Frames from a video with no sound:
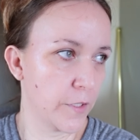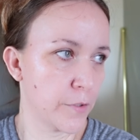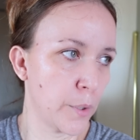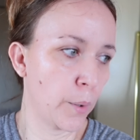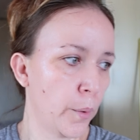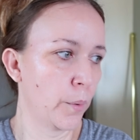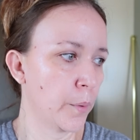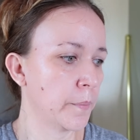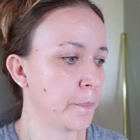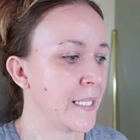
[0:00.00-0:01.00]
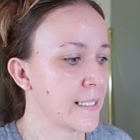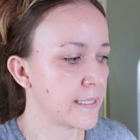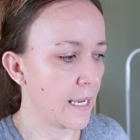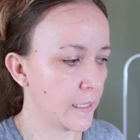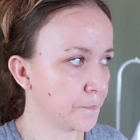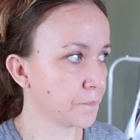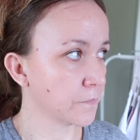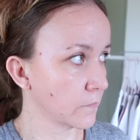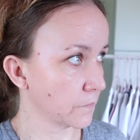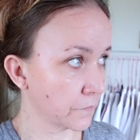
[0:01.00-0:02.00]
So, minsan,
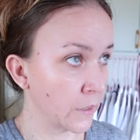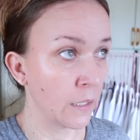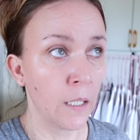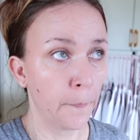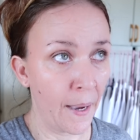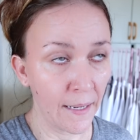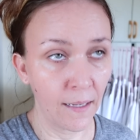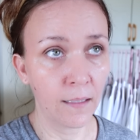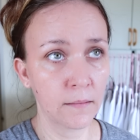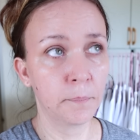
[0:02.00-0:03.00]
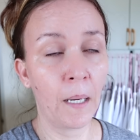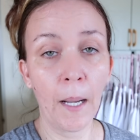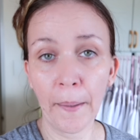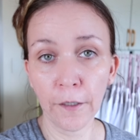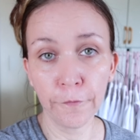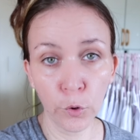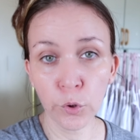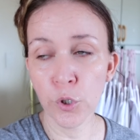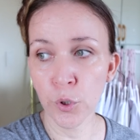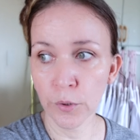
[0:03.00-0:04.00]
para lang
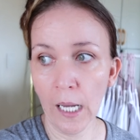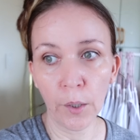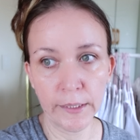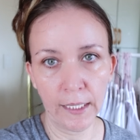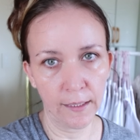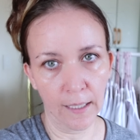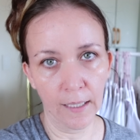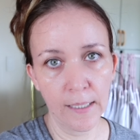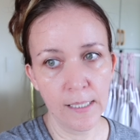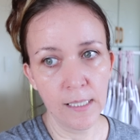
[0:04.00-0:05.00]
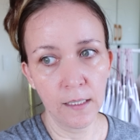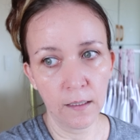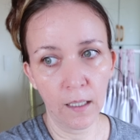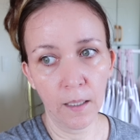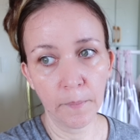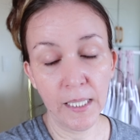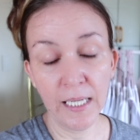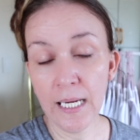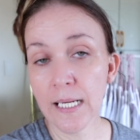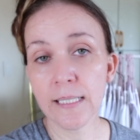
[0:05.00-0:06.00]
makapag-photoshoot ako talaga, um,
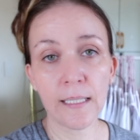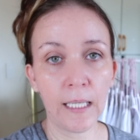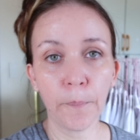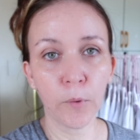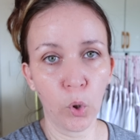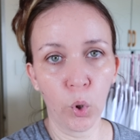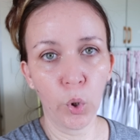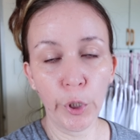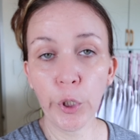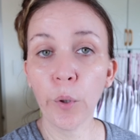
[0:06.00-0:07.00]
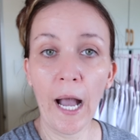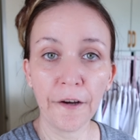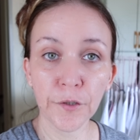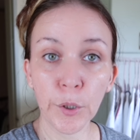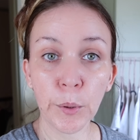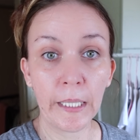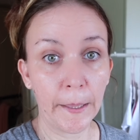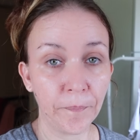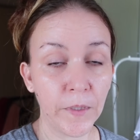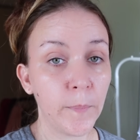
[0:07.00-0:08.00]
ini-skip ko yung afternoon
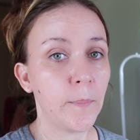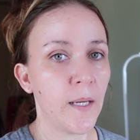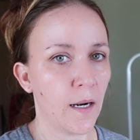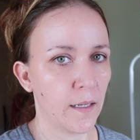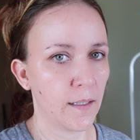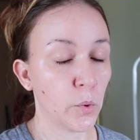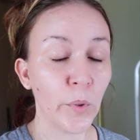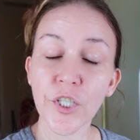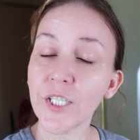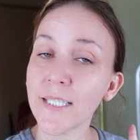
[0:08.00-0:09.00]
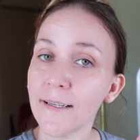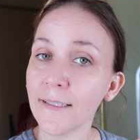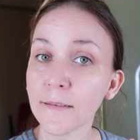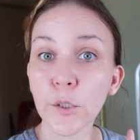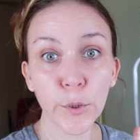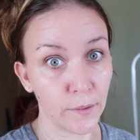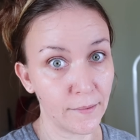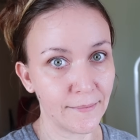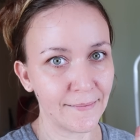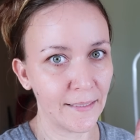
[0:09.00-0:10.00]
nap ni Baby Arian, which is not good,
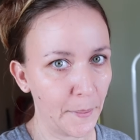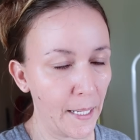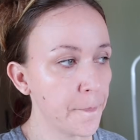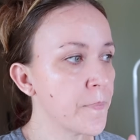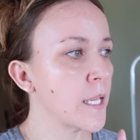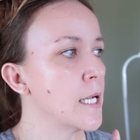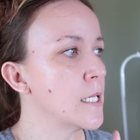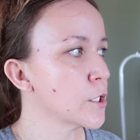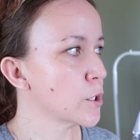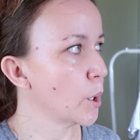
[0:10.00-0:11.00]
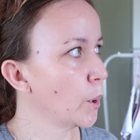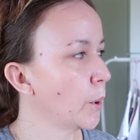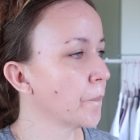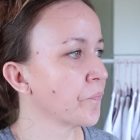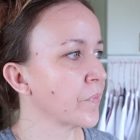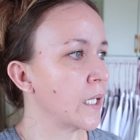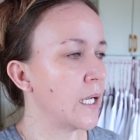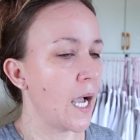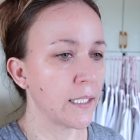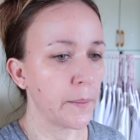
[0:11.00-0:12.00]
ba? Diba? So,
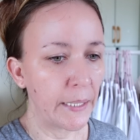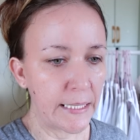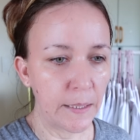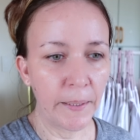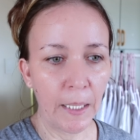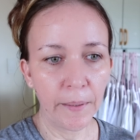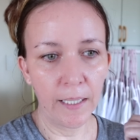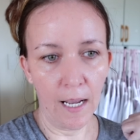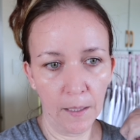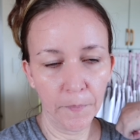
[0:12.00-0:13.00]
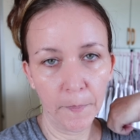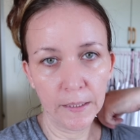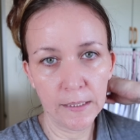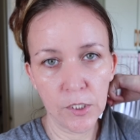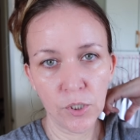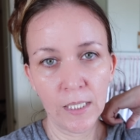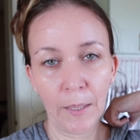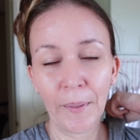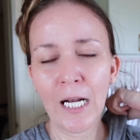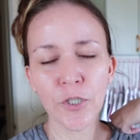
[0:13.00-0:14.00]
ang napag-isipan namin ni At, napag-desisyon na
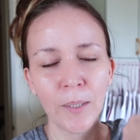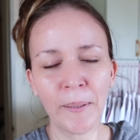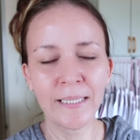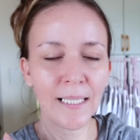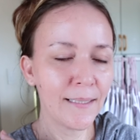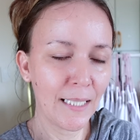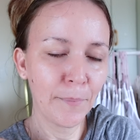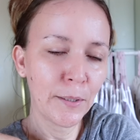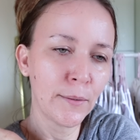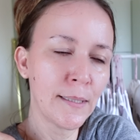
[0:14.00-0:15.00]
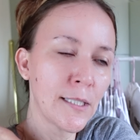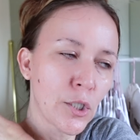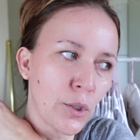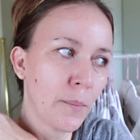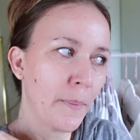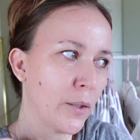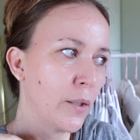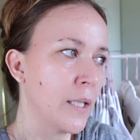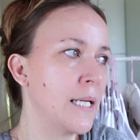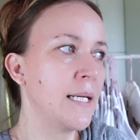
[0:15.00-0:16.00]
namin, actually matagal na namin itong desisyon, pero
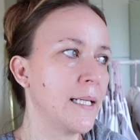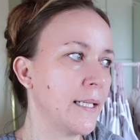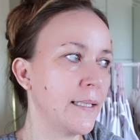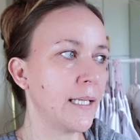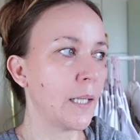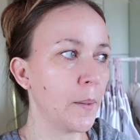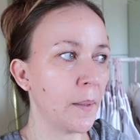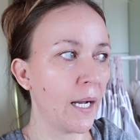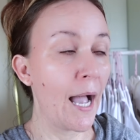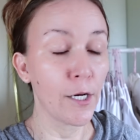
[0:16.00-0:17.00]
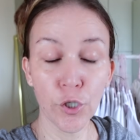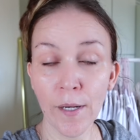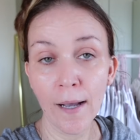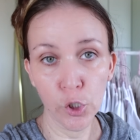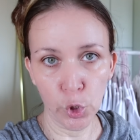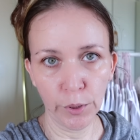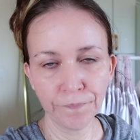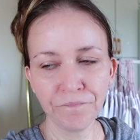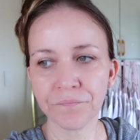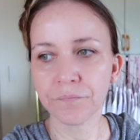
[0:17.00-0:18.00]
hindi kami maka-action-action
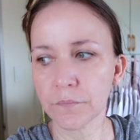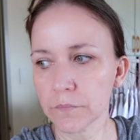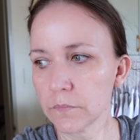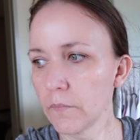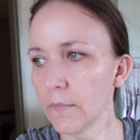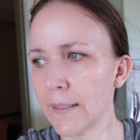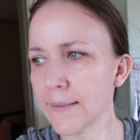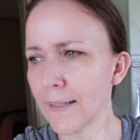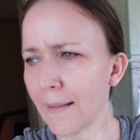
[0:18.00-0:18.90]
sa